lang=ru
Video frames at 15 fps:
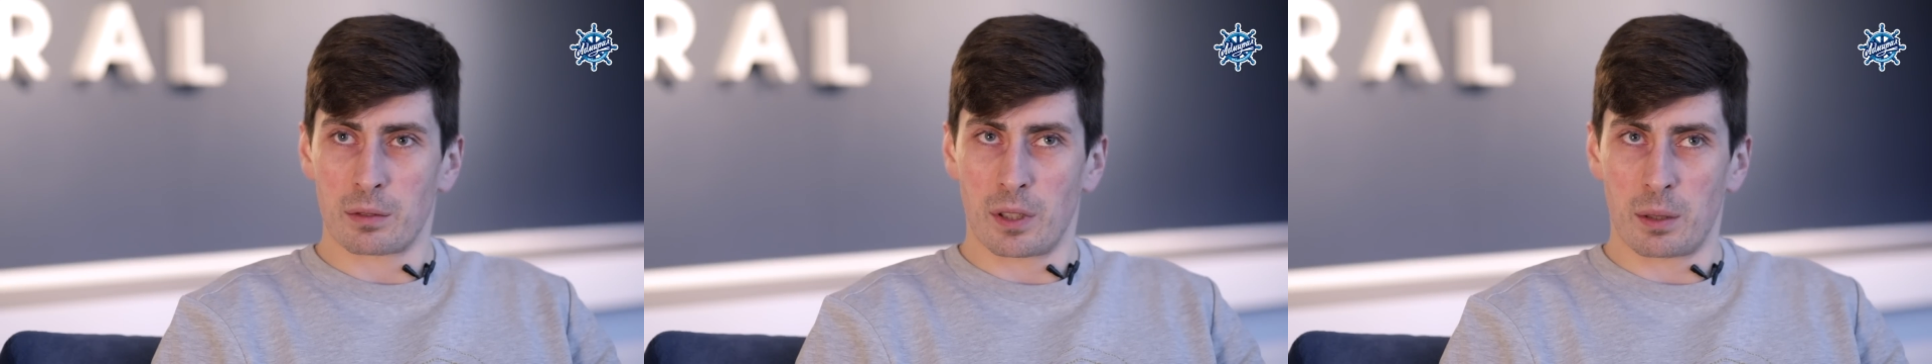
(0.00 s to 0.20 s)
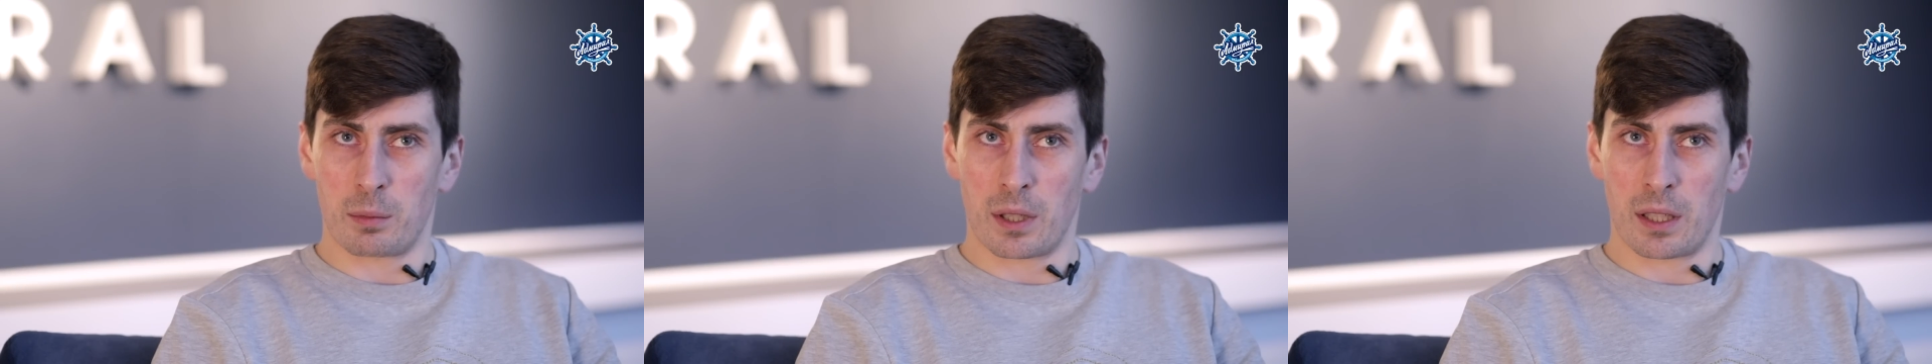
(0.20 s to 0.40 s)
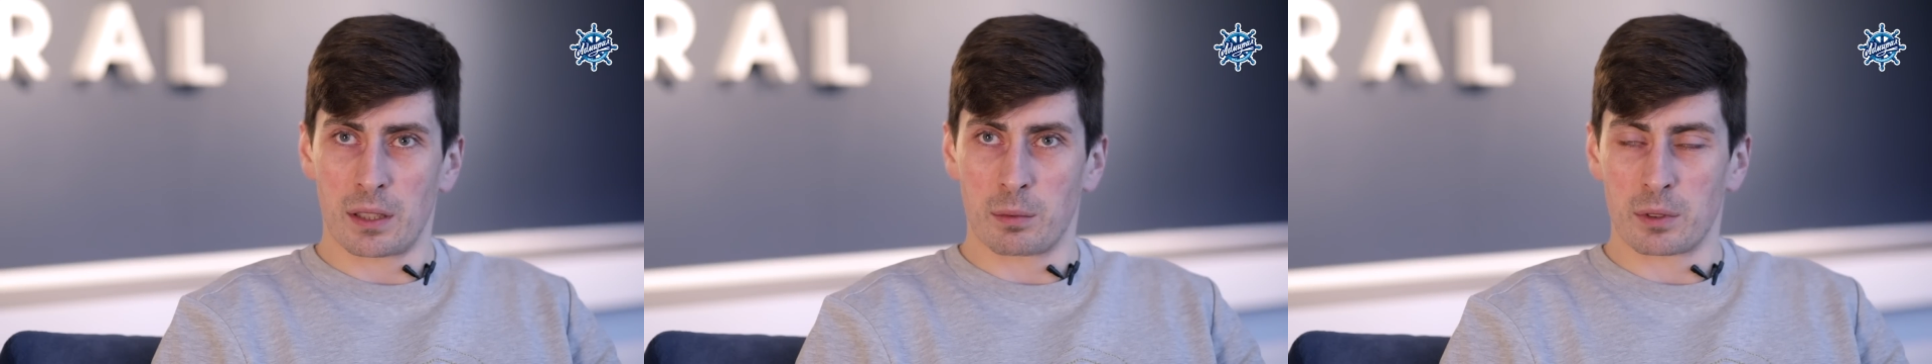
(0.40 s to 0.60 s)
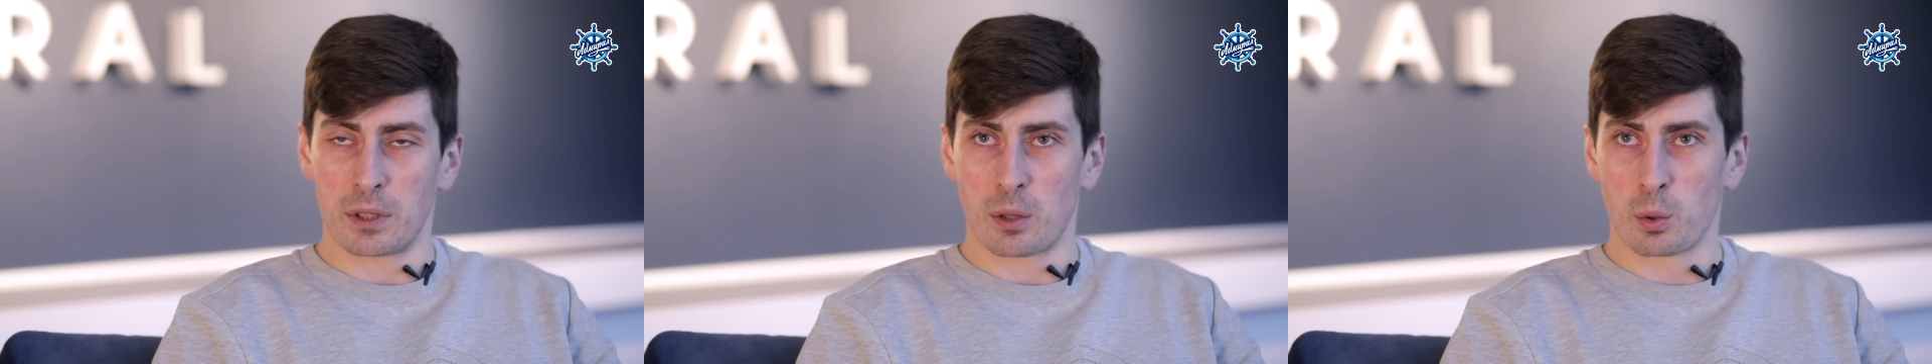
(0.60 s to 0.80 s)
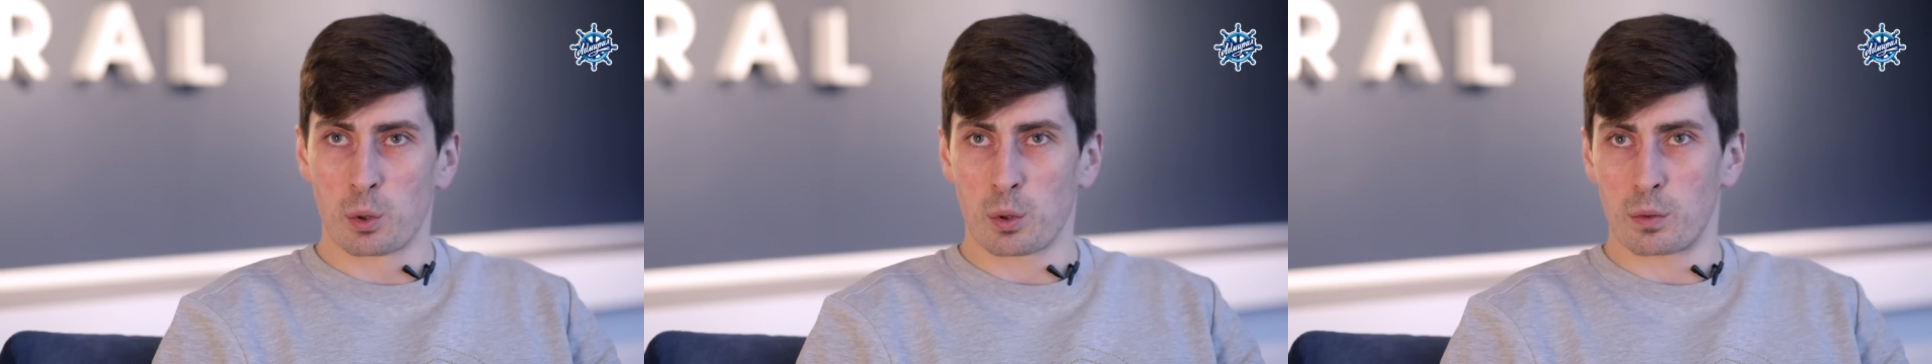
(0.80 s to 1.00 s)
все время рядом,
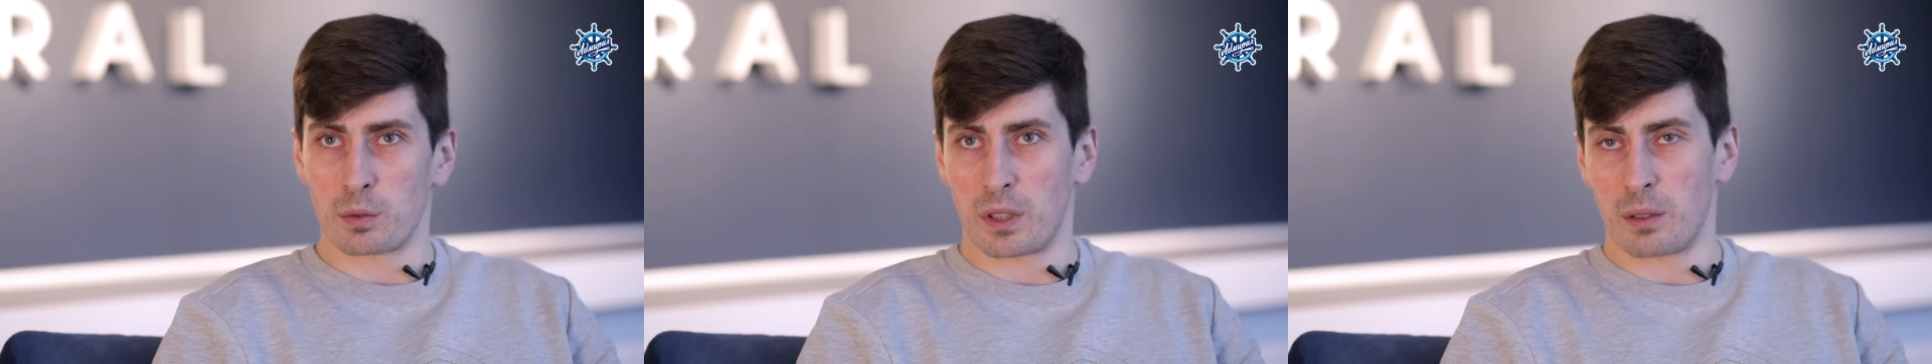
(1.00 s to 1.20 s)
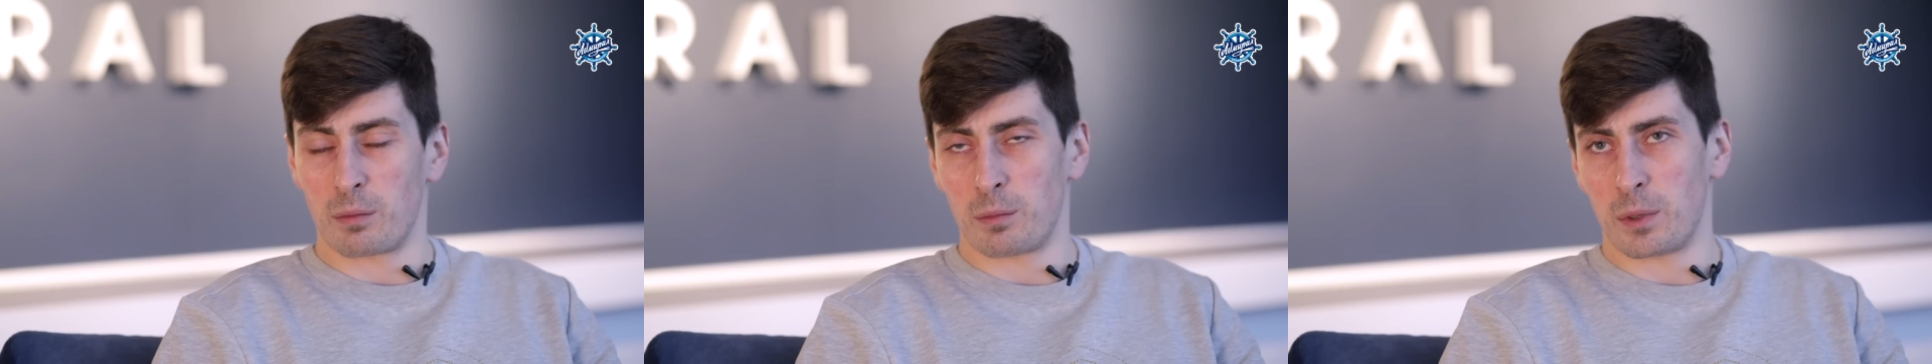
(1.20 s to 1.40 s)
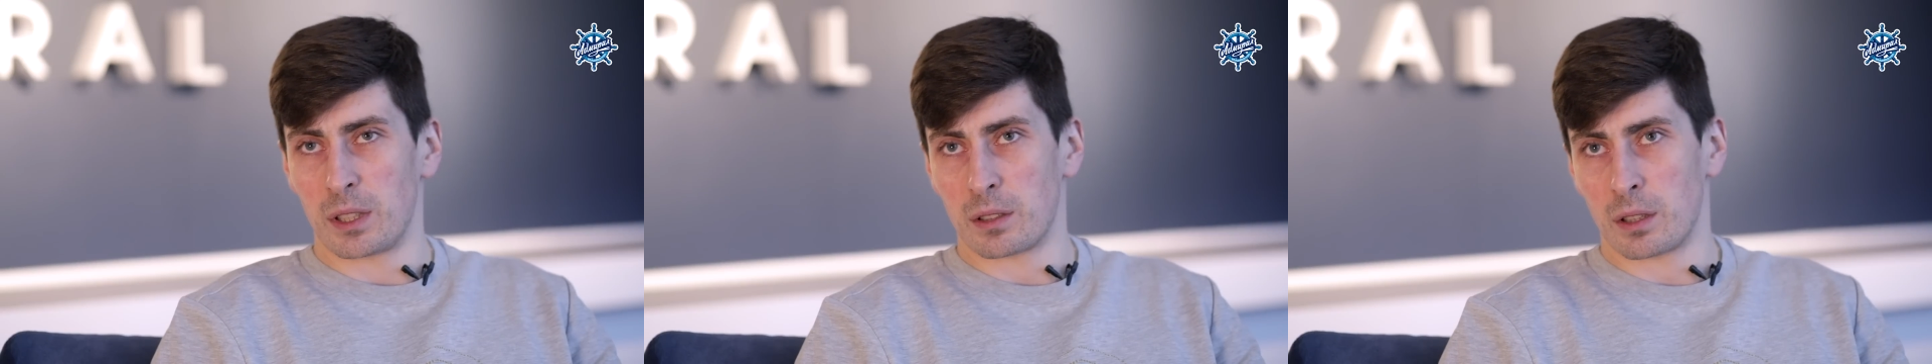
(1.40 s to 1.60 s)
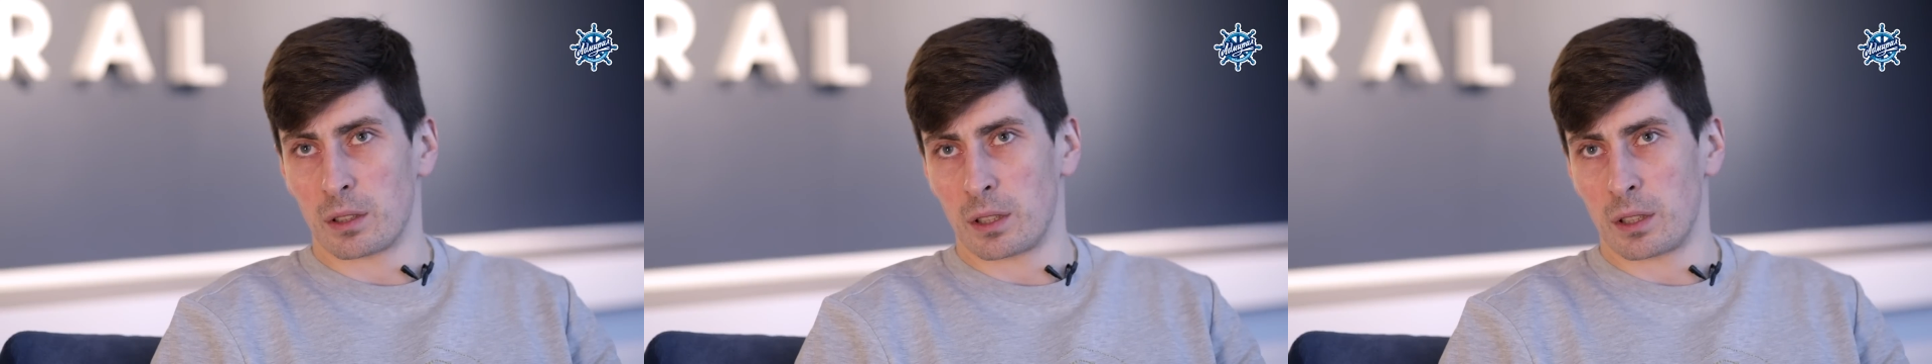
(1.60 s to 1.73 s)
за ручку, все время вместе.